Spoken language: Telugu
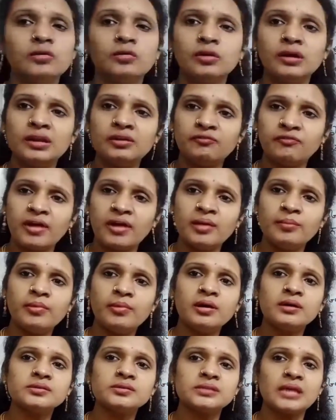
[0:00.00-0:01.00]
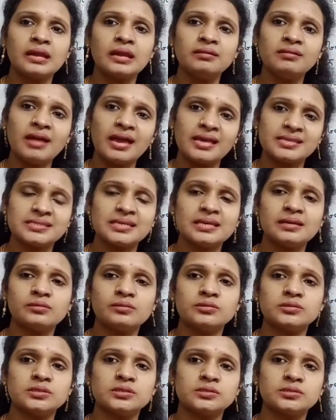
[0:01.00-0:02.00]
ఓన్లీ ఫైవ్ మార్క్స్ అండ్ ఎస్ఐ
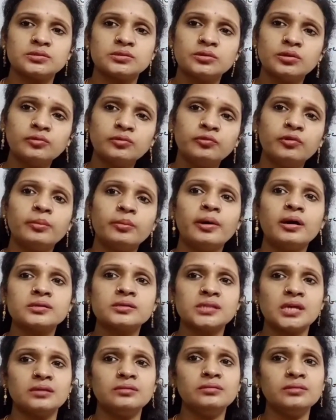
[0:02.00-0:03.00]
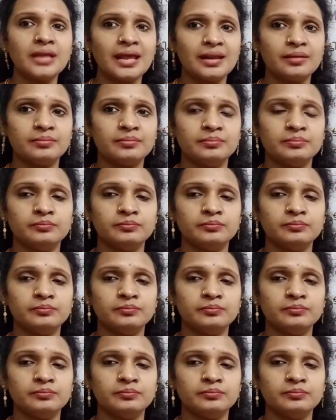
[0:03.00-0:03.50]
క్వశ్చన్స్ నో ఫోర్ మార్క్స్ అండ్ టెన్